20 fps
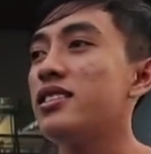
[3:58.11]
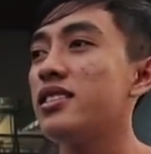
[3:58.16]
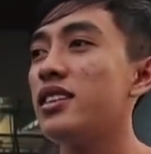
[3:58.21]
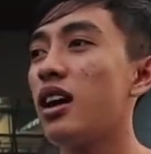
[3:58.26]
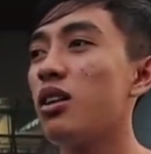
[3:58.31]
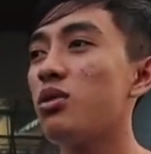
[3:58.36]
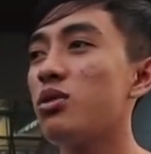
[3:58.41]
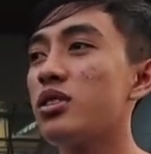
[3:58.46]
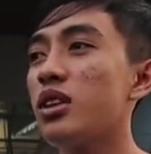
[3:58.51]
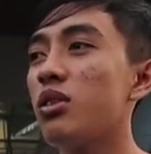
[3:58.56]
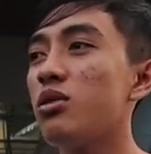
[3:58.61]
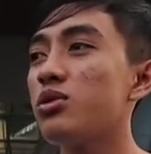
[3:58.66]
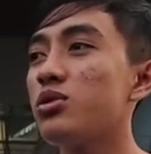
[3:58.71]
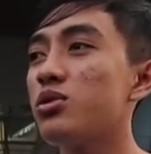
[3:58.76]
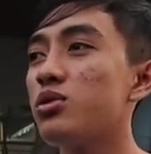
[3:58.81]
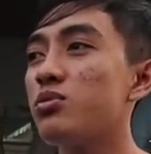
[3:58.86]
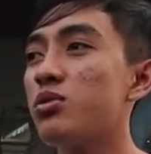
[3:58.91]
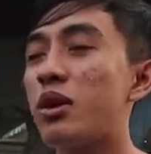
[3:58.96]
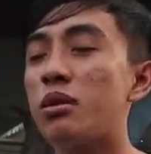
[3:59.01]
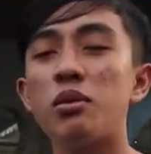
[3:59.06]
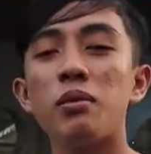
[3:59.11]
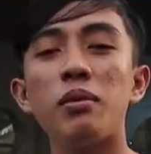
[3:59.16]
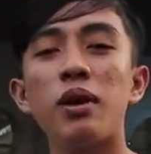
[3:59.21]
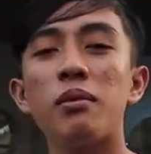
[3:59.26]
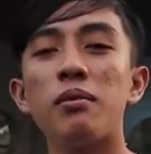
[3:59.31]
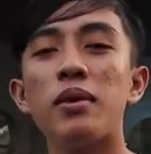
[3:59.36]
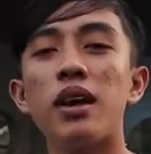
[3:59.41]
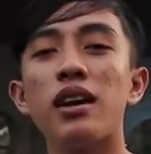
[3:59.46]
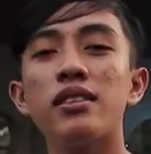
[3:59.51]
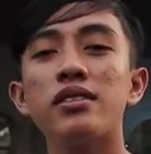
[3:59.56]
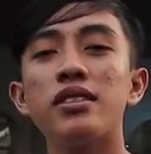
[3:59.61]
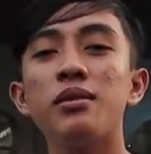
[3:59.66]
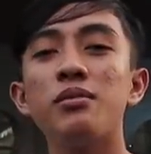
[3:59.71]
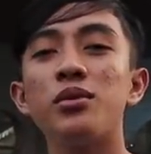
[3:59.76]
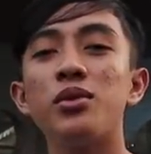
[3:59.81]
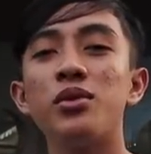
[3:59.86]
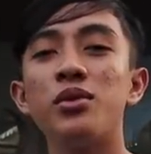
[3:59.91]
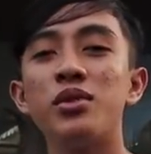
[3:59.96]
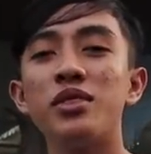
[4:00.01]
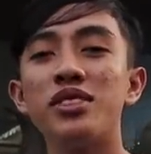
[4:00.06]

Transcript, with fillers: yang aku tahu tuh mak memahami hatimu